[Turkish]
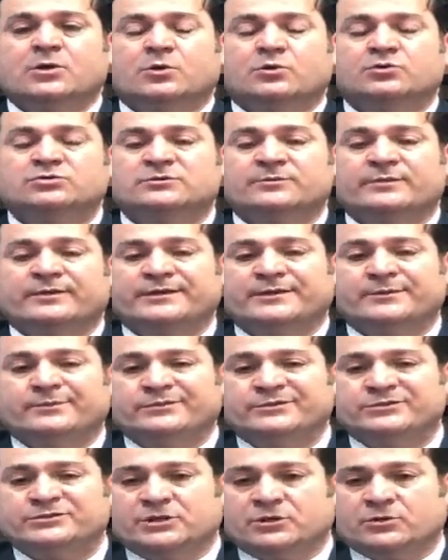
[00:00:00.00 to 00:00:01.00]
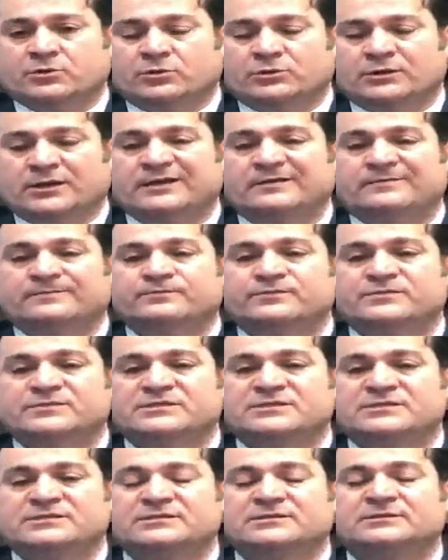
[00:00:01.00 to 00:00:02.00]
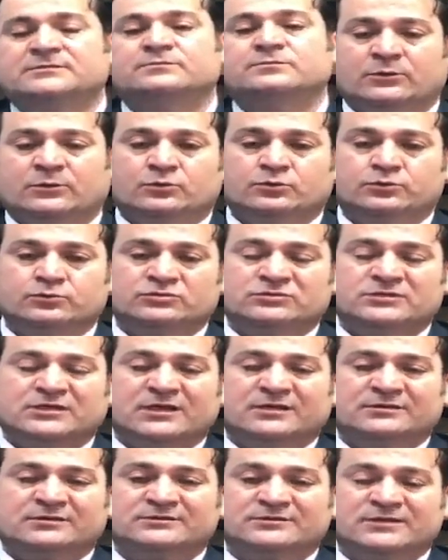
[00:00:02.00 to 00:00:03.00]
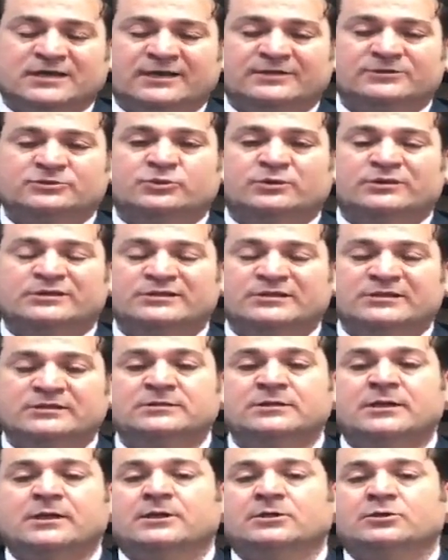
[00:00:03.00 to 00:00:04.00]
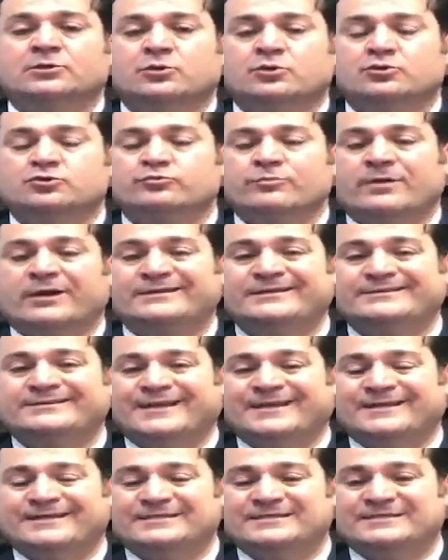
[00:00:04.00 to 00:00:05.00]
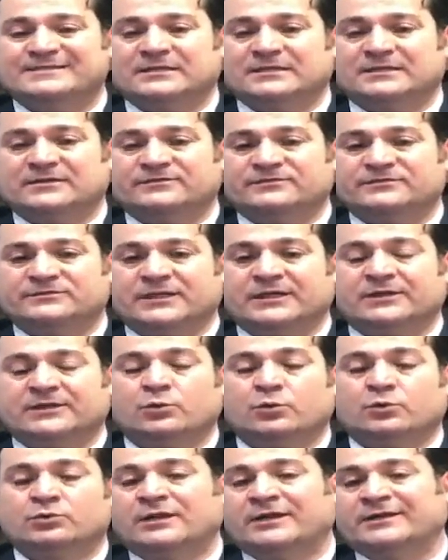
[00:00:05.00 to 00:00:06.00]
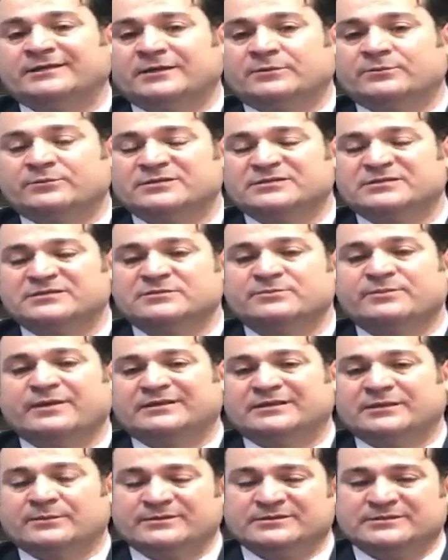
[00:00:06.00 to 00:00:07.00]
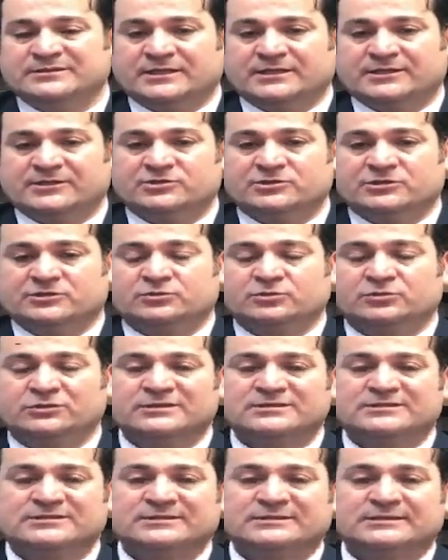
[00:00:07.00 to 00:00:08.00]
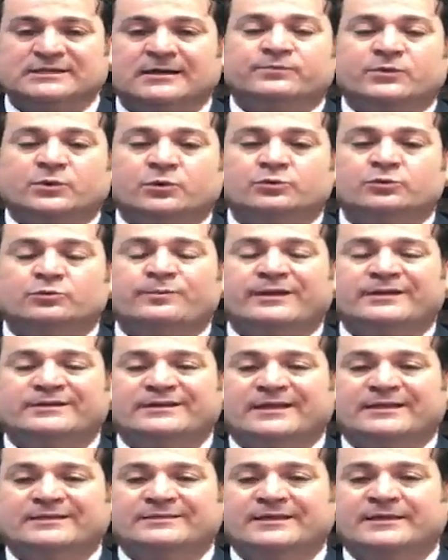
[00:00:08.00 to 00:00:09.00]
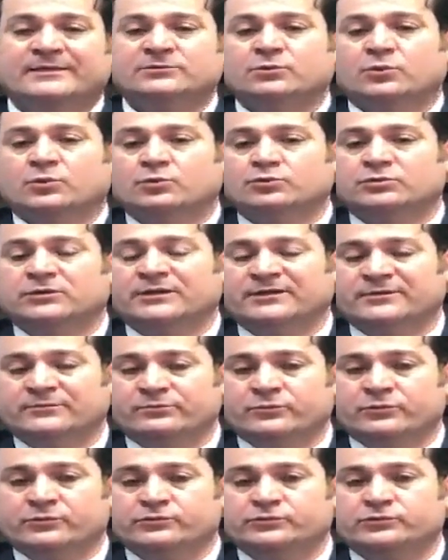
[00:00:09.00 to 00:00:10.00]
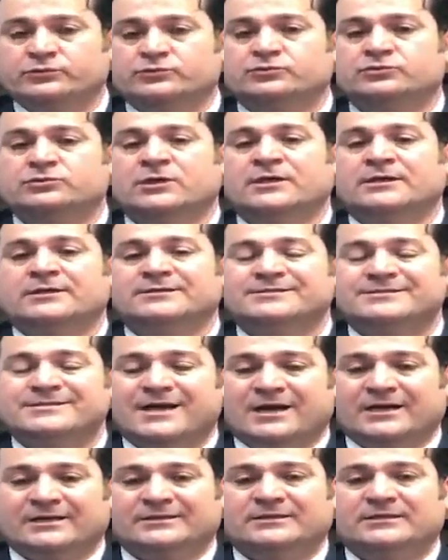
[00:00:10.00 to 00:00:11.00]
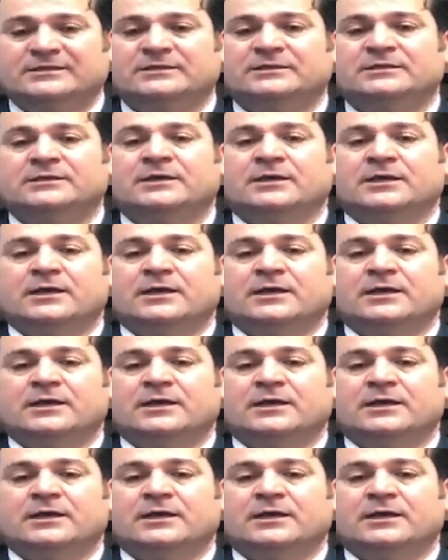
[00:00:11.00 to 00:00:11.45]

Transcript: O zaman yapılacak olay sizin okulunuzdan aldığınız I-20'nin göçmenlik tarihi tarafından onaylanmasını beklemeniz gerekecek. Dolayısıyla onu beklerken okula gitmiyorsunuz ta ki